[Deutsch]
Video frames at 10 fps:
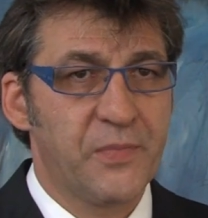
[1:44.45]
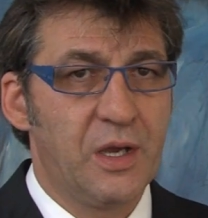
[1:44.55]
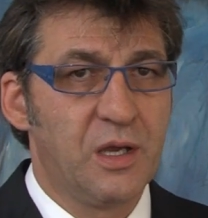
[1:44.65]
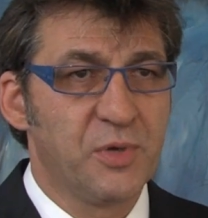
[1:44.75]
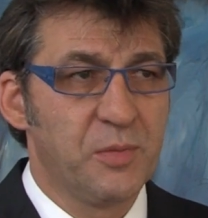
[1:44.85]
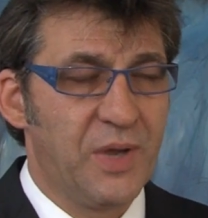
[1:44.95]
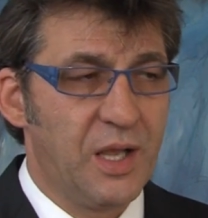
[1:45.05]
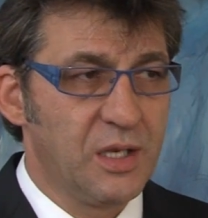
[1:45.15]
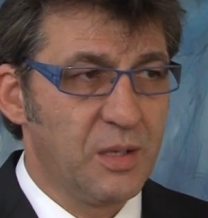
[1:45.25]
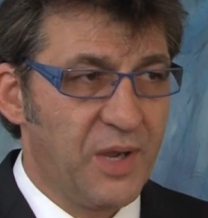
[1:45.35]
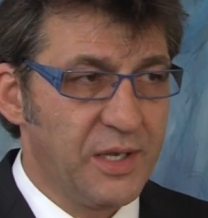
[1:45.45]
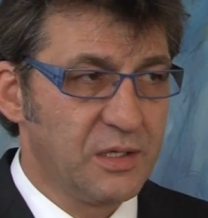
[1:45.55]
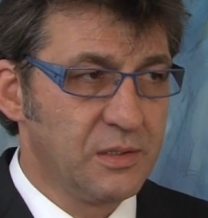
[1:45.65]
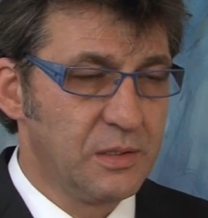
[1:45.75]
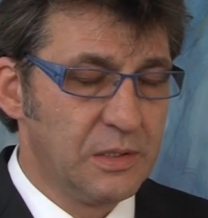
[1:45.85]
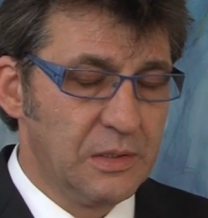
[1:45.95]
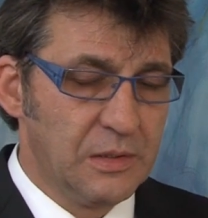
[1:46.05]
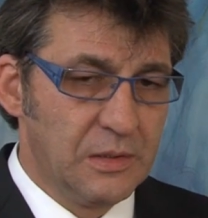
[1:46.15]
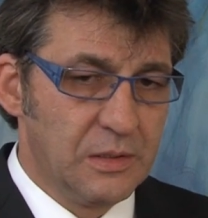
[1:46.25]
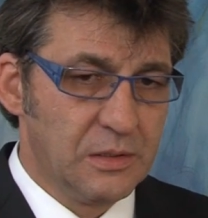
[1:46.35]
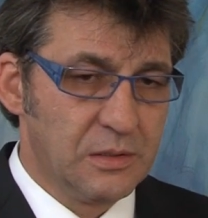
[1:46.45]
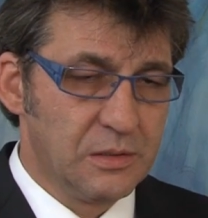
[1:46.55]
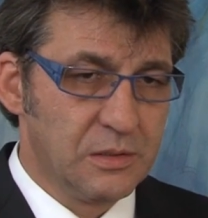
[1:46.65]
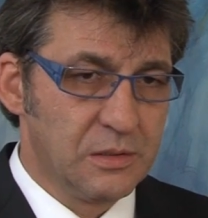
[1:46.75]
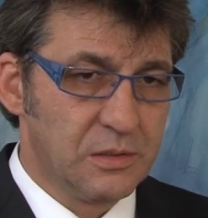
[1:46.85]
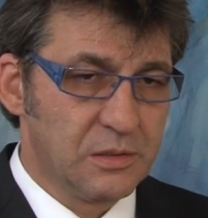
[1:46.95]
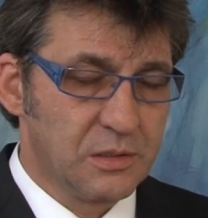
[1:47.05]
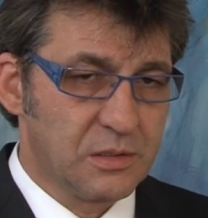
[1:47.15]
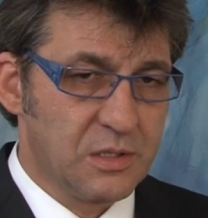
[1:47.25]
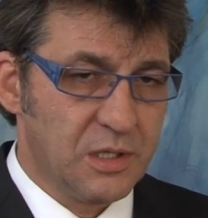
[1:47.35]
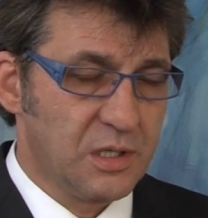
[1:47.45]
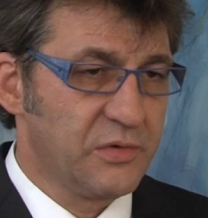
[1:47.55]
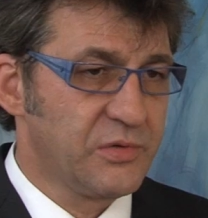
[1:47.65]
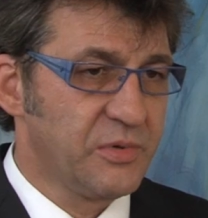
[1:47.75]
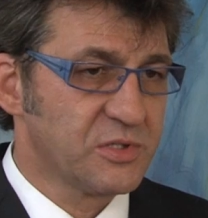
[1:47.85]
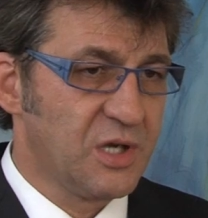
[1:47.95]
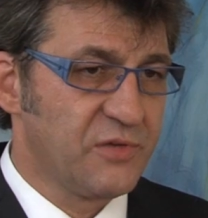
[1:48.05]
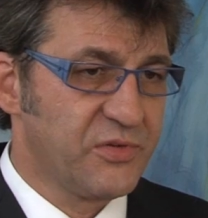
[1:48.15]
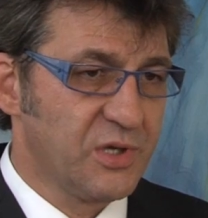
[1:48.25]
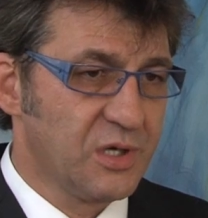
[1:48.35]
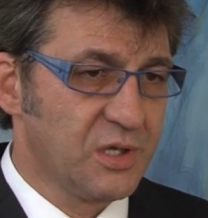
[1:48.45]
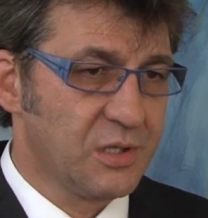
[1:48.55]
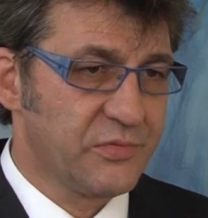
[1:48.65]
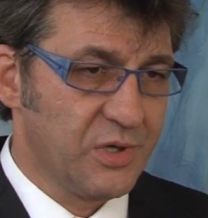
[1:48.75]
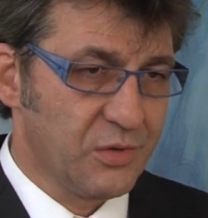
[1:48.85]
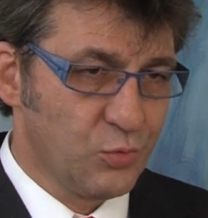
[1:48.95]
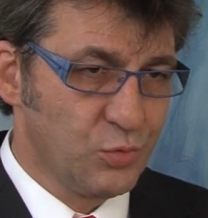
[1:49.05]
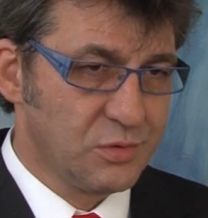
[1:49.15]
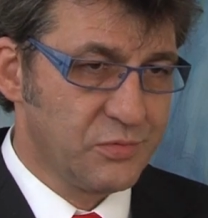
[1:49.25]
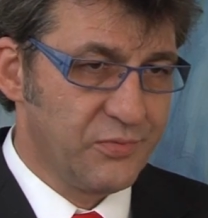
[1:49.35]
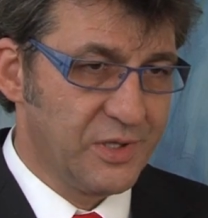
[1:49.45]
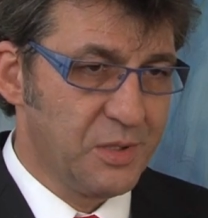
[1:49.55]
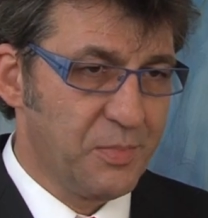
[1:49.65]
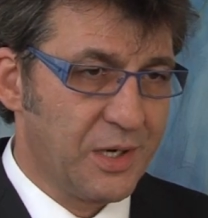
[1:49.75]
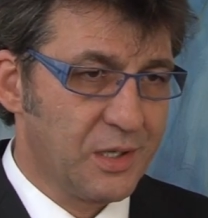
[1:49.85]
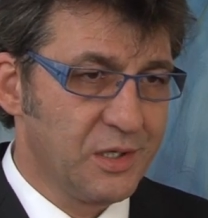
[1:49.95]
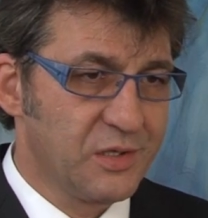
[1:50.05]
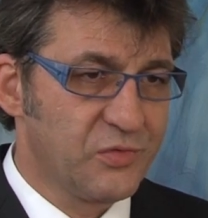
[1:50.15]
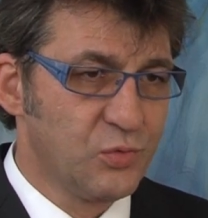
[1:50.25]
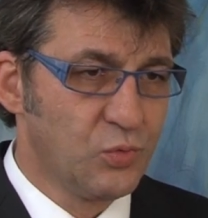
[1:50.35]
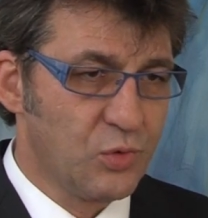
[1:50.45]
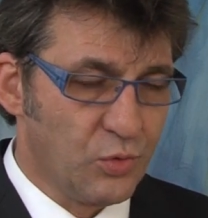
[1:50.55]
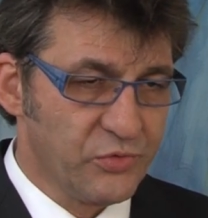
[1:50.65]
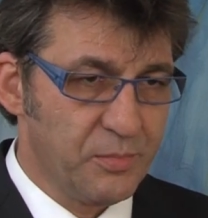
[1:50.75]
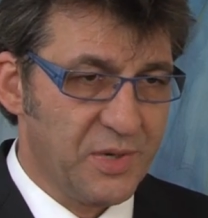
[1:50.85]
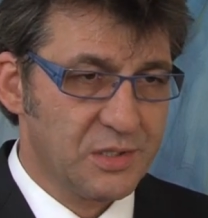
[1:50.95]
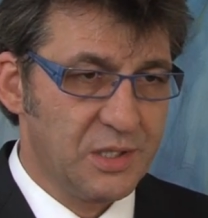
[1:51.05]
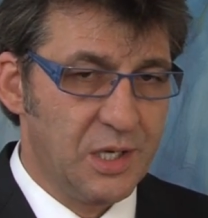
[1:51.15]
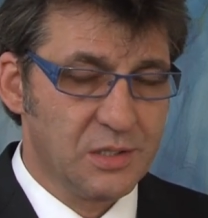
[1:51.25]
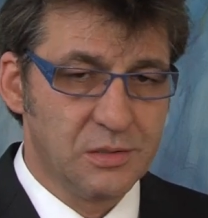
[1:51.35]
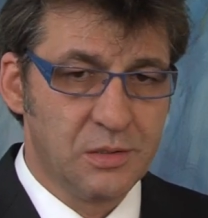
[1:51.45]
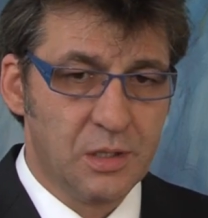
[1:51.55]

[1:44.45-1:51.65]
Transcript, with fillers: Aber im Allgemeinen äh, täte es der Wirtschaft sicherlich sehr gut, wenn die Banken nicht zu große Macht erhalten.